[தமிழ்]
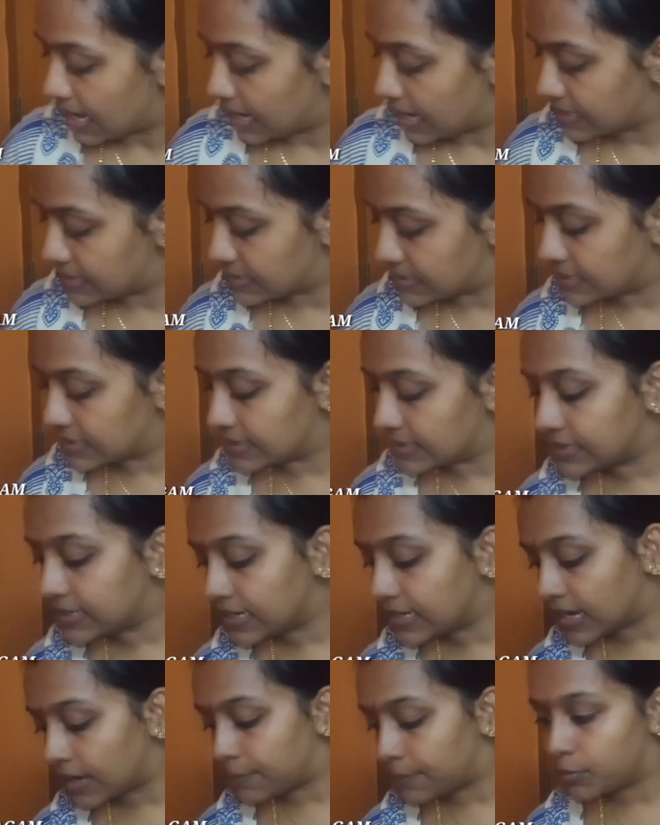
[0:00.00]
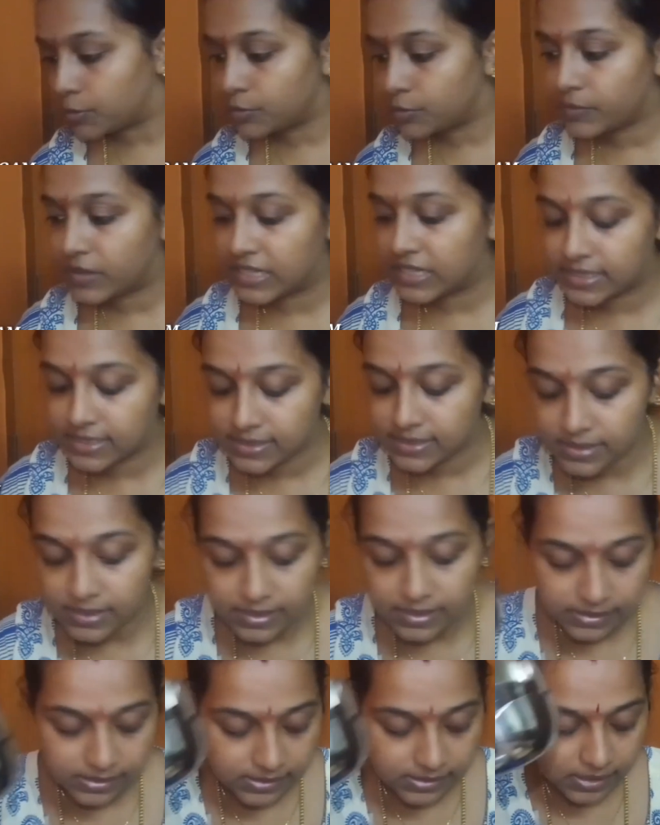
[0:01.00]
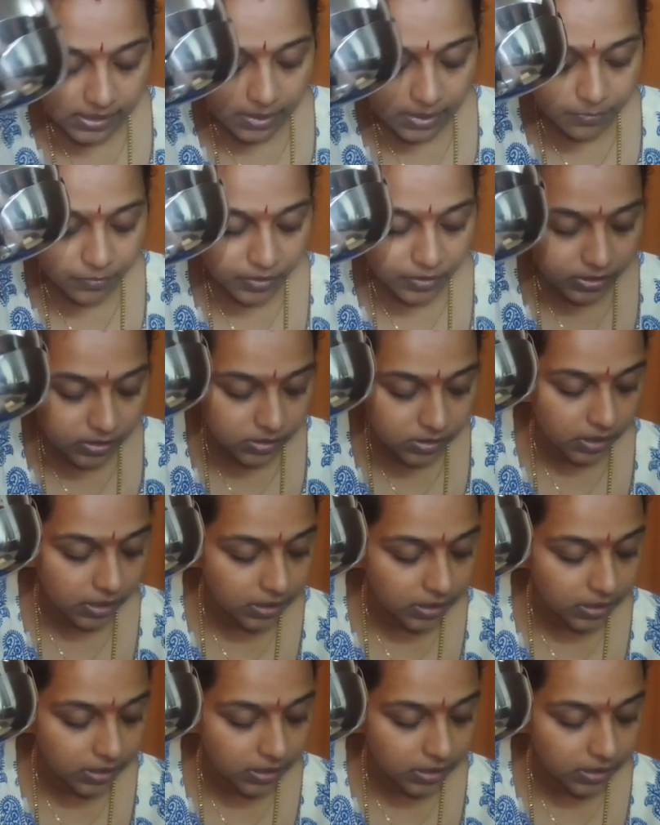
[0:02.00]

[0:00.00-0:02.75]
அண்ட் இந்த கப்பும் வந்து இந்த கப் வந்து